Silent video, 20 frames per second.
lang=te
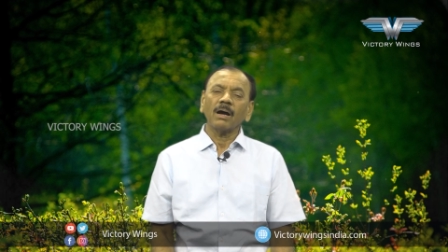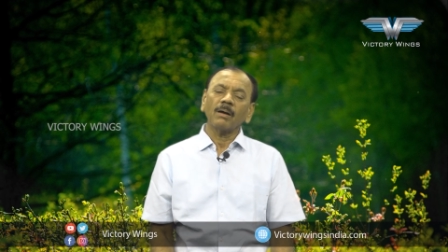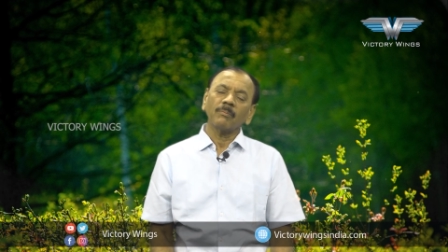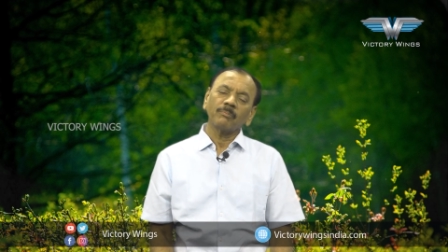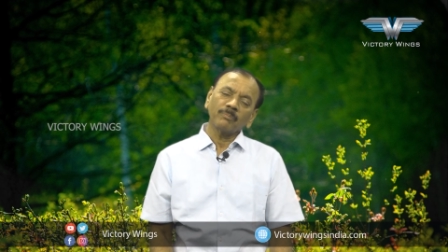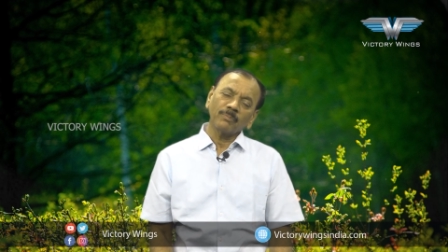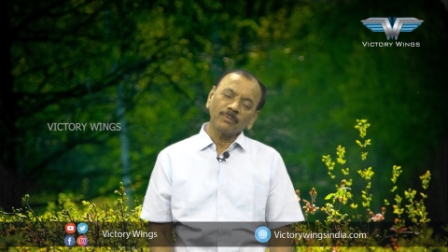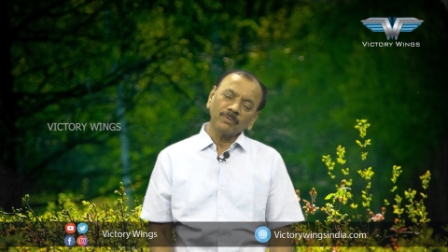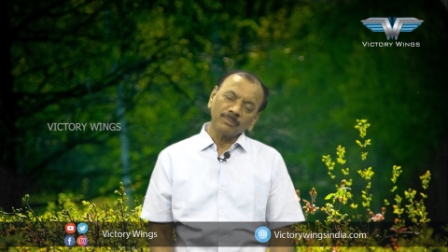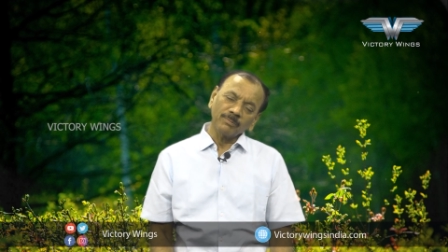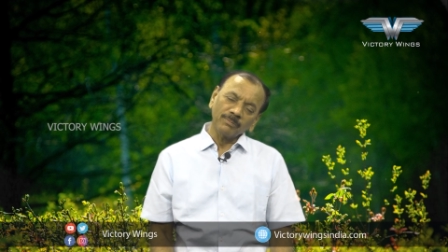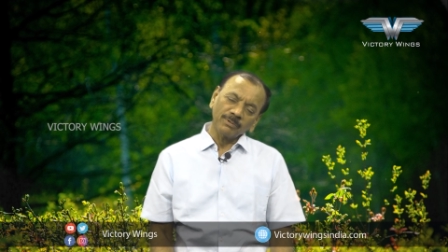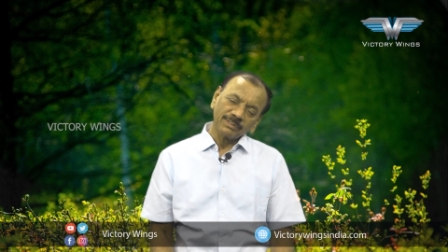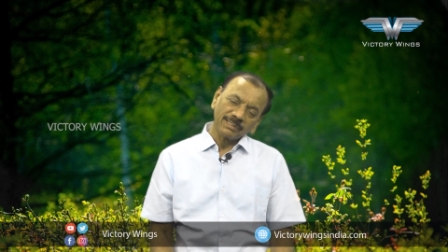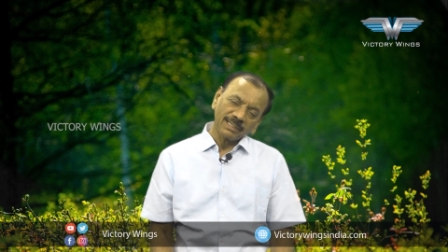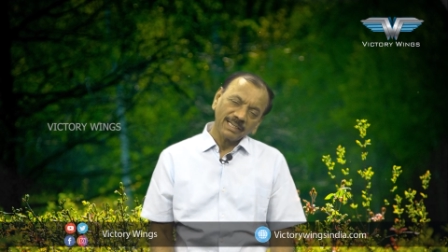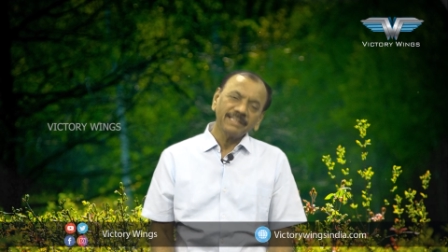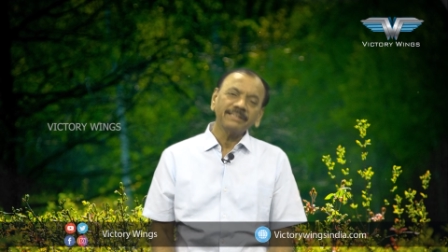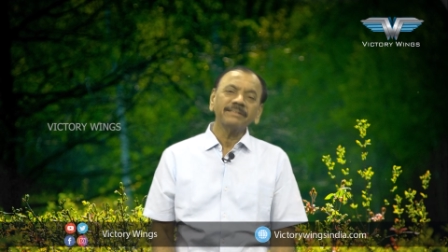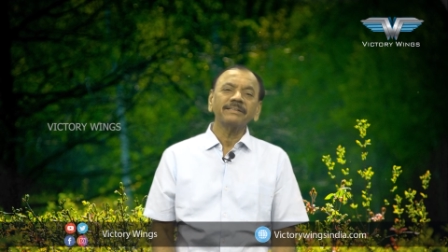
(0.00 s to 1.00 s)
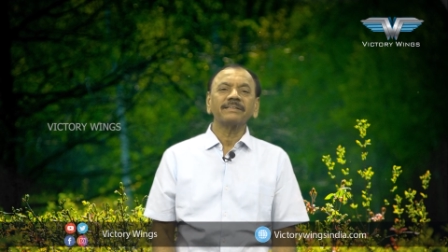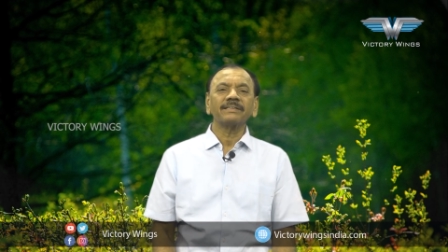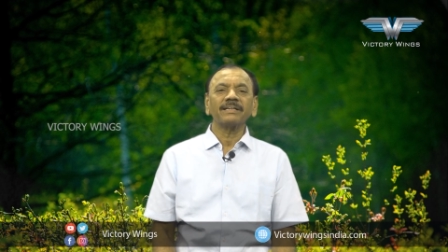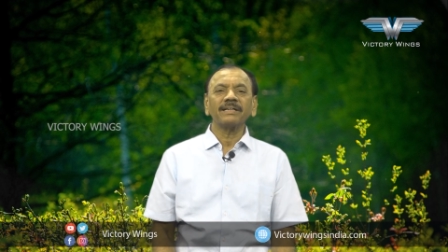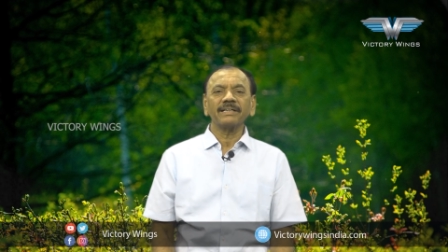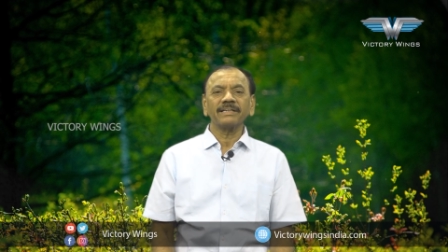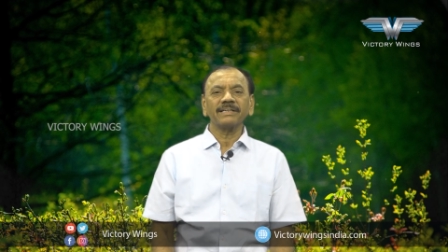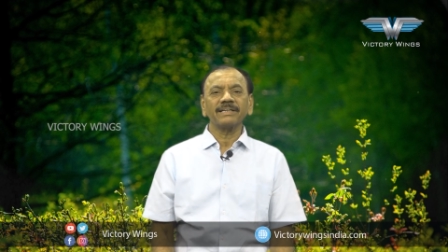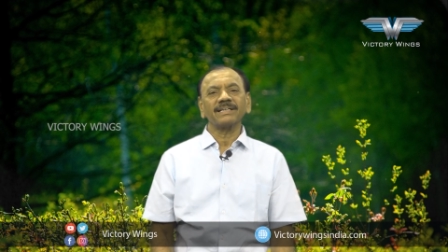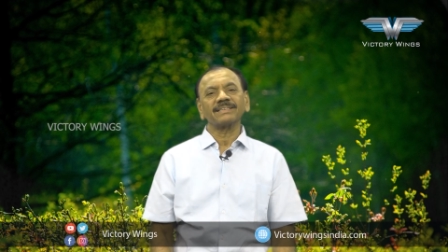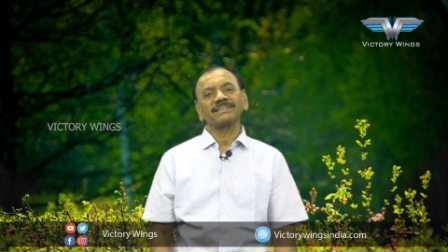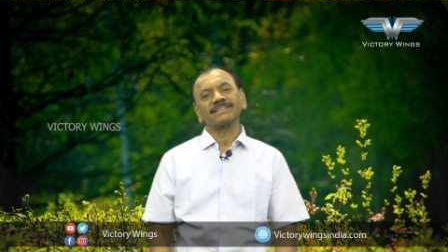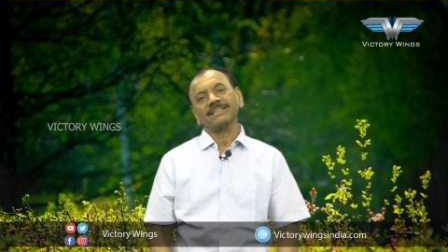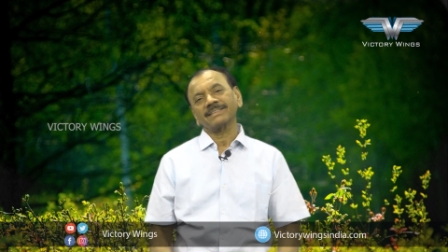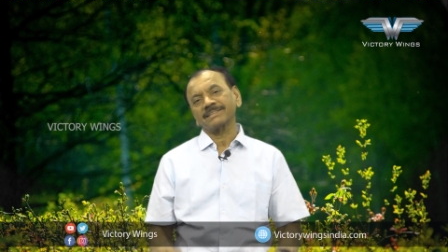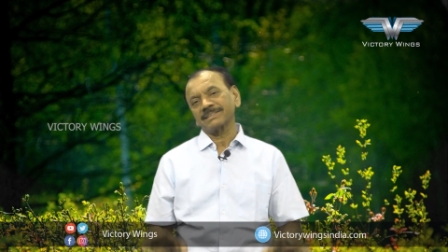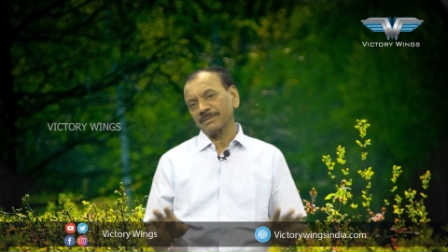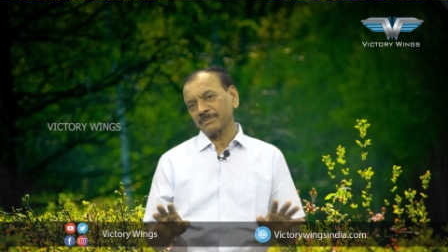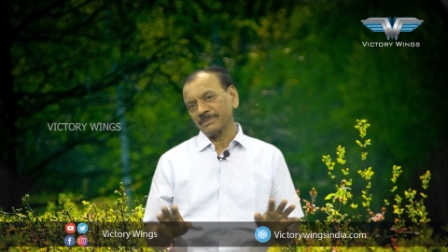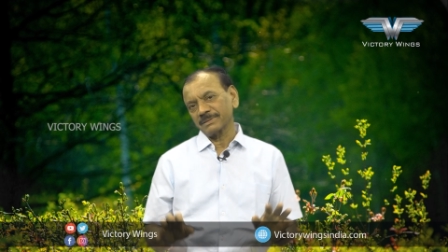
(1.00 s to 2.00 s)
అప్పుడు మొదలైందిటండి
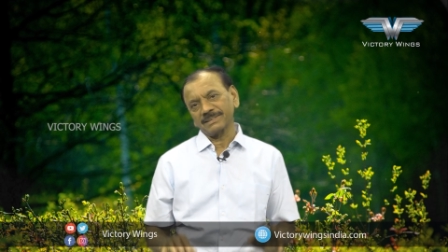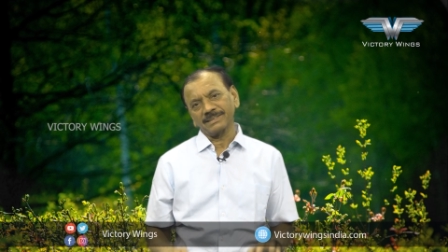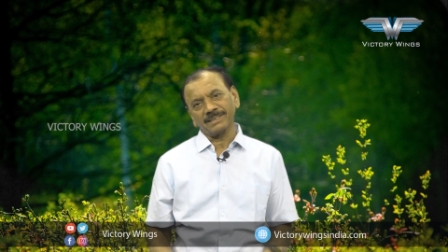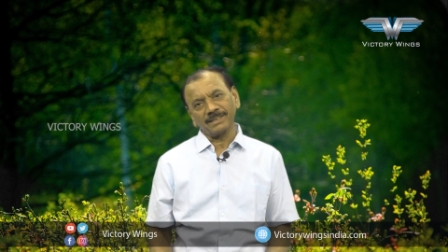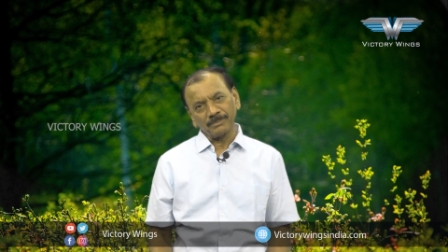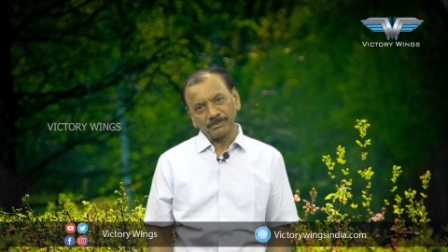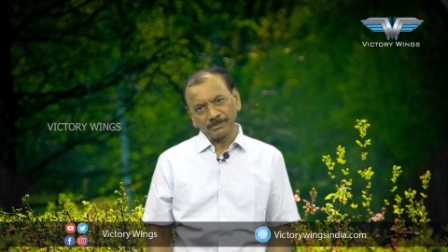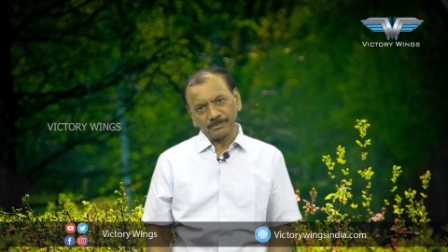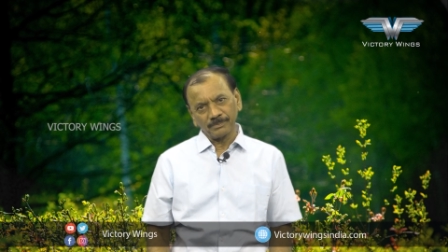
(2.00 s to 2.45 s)
అసలు సమస్య